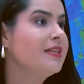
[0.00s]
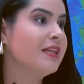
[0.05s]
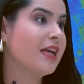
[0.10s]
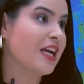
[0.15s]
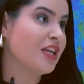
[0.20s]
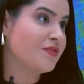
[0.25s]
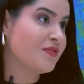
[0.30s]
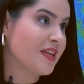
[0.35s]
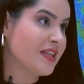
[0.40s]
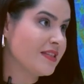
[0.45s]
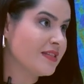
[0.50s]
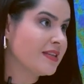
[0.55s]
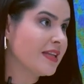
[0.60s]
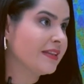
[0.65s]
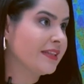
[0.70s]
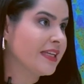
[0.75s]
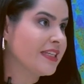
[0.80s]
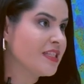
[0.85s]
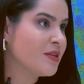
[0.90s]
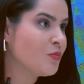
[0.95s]
às vezes
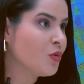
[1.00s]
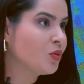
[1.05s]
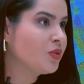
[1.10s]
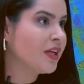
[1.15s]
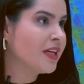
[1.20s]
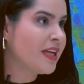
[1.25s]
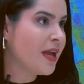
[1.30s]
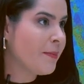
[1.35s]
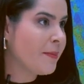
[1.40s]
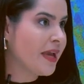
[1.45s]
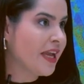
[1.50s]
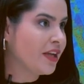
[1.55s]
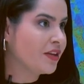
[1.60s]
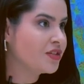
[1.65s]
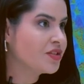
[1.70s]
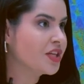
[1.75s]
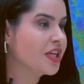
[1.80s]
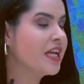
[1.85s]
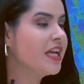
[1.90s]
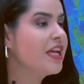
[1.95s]
até
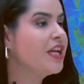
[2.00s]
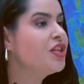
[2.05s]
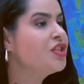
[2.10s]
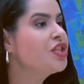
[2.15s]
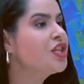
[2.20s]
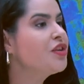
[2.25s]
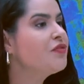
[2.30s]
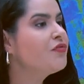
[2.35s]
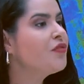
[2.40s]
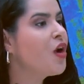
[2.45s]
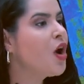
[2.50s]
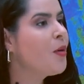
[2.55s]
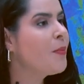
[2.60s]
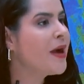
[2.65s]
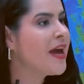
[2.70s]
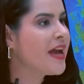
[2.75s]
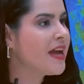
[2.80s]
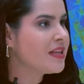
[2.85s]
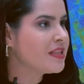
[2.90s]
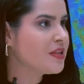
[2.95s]
simultaneamente. E de que
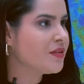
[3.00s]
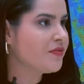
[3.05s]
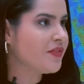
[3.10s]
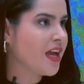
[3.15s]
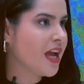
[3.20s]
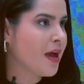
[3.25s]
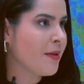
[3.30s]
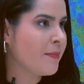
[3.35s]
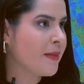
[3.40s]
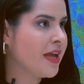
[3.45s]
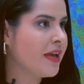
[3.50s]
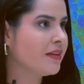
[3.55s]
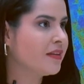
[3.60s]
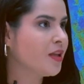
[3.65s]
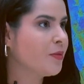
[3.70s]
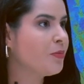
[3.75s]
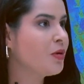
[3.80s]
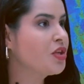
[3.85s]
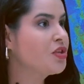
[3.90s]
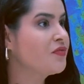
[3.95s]
forma essa
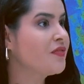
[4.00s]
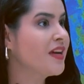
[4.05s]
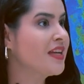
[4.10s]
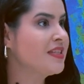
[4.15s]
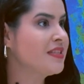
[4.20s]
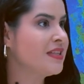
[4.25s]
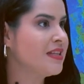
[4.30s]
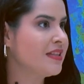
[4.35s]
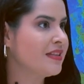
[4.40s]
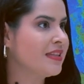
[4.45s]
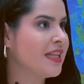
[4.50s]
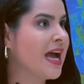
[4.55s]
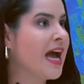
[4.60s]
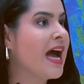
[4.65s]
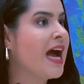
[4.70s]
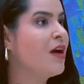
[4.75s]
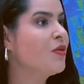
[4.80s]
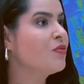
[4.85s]
ferramenta pode facilitar,